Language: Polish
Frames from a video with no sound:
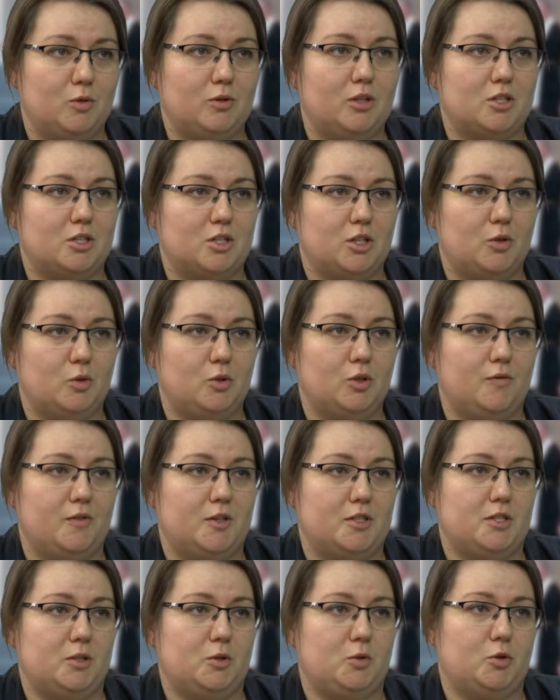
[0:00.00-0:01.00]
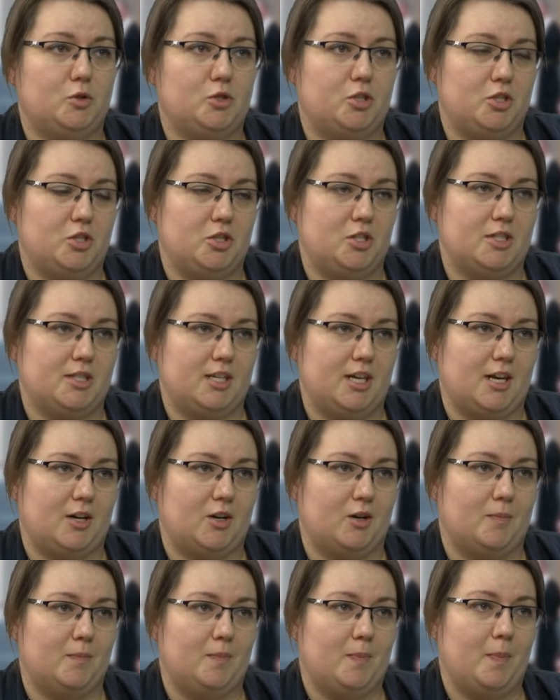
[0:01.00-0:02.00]
naszego Uniwersytetu
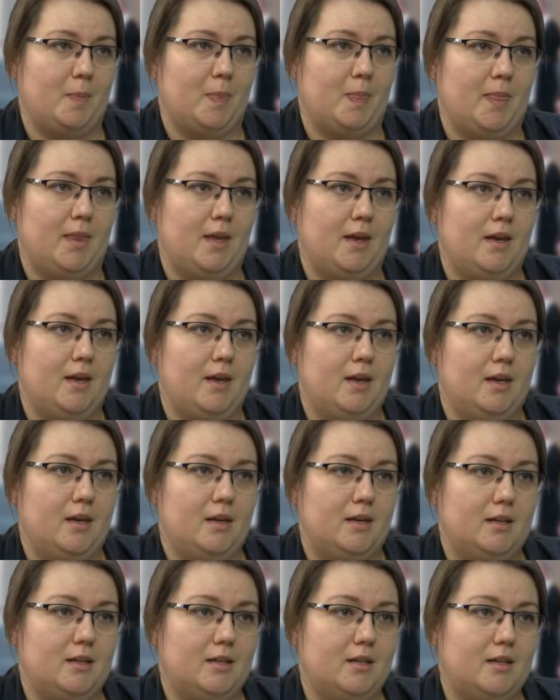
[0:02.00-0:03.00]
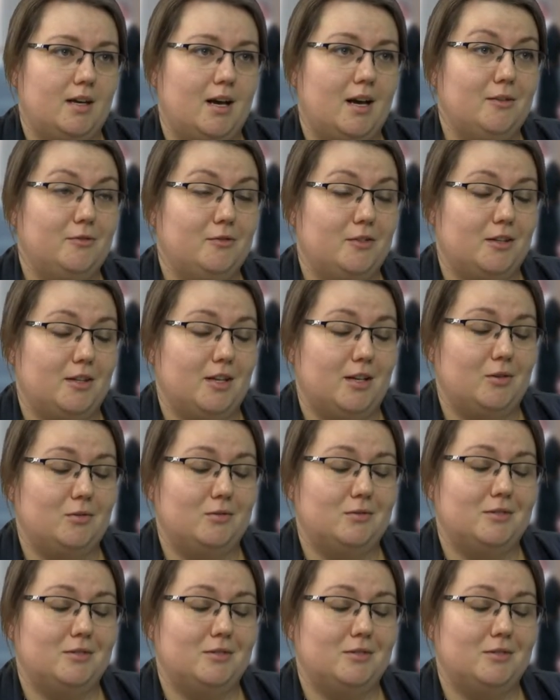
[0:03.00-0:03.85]
Szczecińskiego. E, a finał,